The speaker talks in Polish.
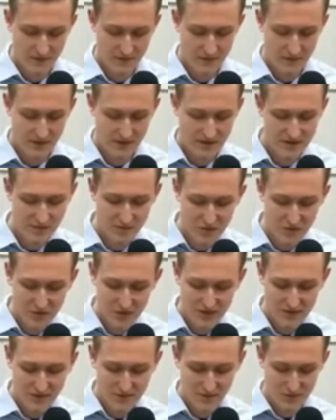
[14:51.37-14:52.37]
To jest
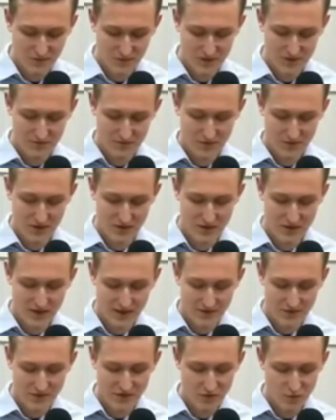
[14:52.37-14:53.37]
moment, w którym
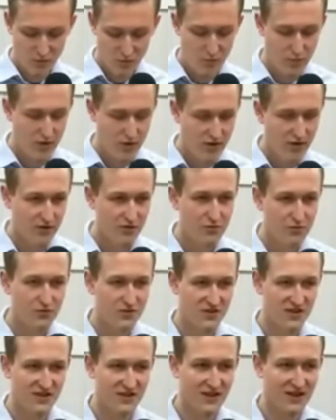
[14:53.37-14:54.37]
czytamy, że u progu
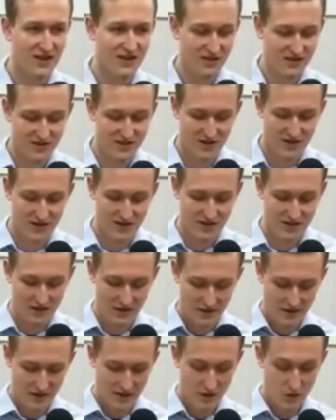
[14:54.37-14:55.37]
czyha grzech,
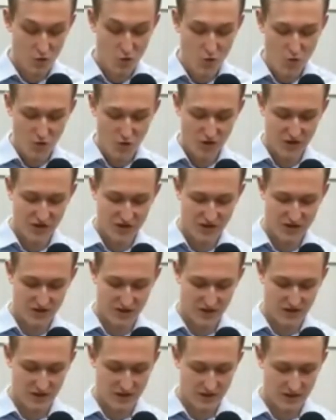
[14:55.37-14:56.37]
kusi
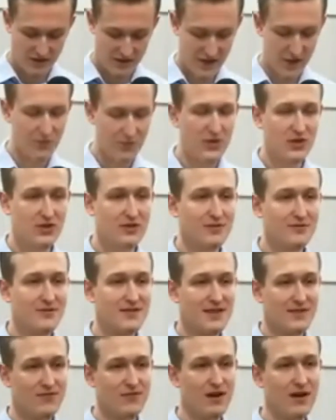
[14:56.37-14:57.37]
Cię, chciałby Tobą
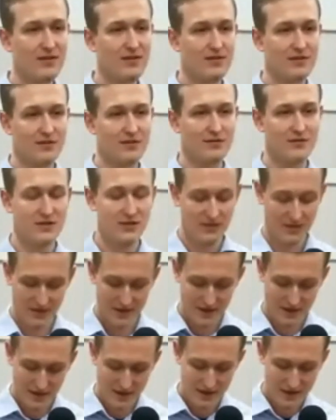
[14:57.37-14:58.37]
zawładnąć,
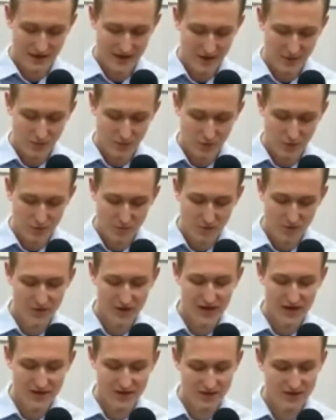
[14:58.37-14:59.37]
ale Bóg mówi,
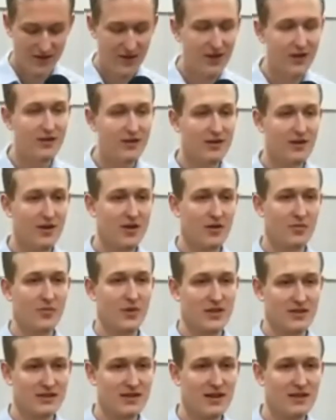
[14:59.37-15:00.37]
lecz Ty
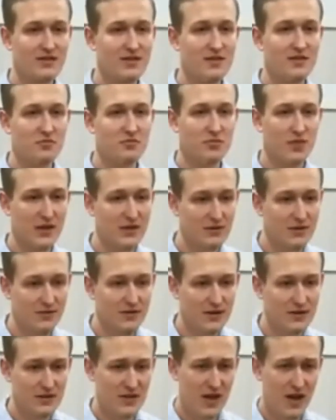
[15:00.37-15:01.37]
masz nad nim
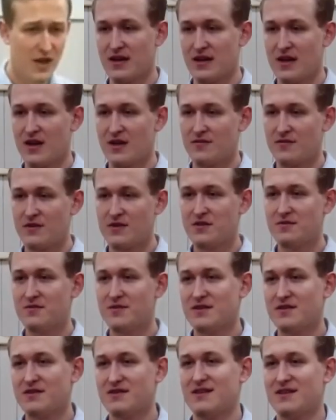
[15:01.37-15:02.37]
panować.
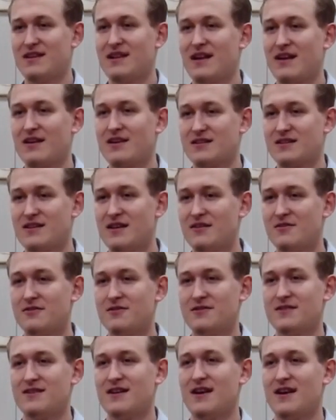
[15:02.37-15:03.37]
Widzimy, że dla każdego
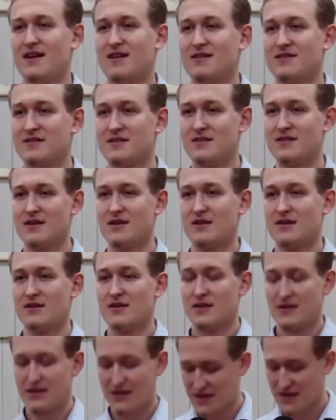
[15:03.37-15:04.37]
z nas
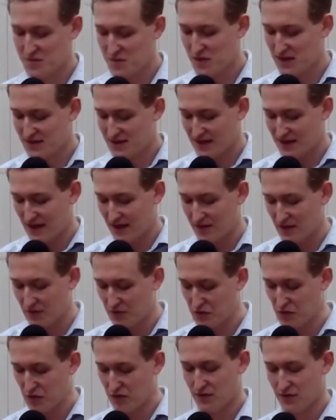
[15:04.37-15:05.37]
jest miejsce na
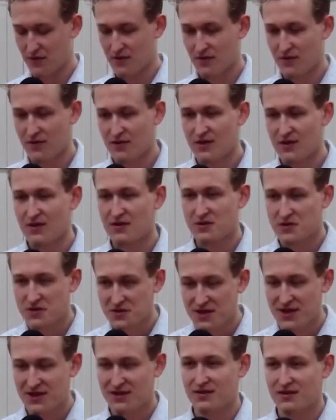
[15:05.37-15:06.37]
wybór.
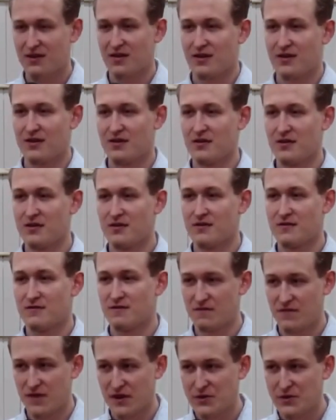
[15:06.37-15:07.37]
Codziennie, w
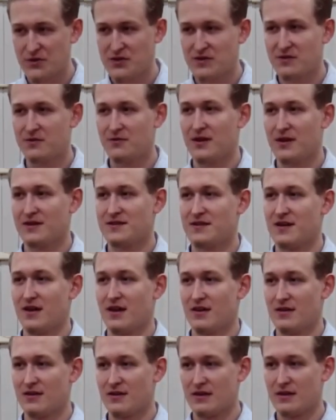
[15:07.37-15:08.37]
wielu
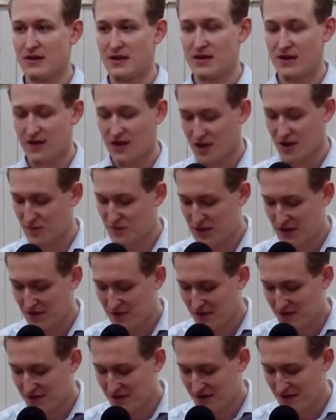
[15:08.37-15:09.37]
sytuacjach, kiedy
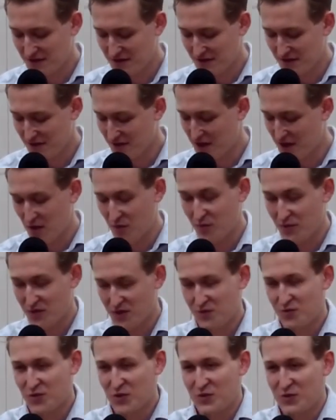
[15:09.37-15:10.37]
przychodzi Ci
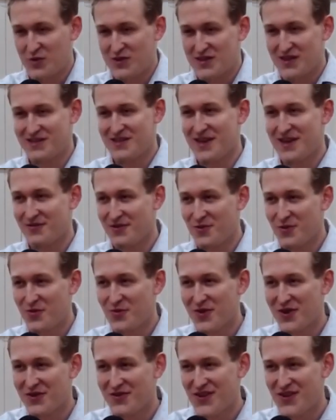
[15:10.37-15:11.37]
może podpisać lewą
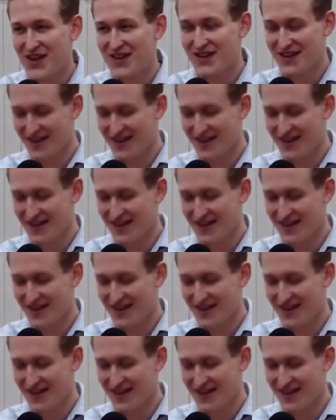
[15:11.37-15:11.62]
umowę,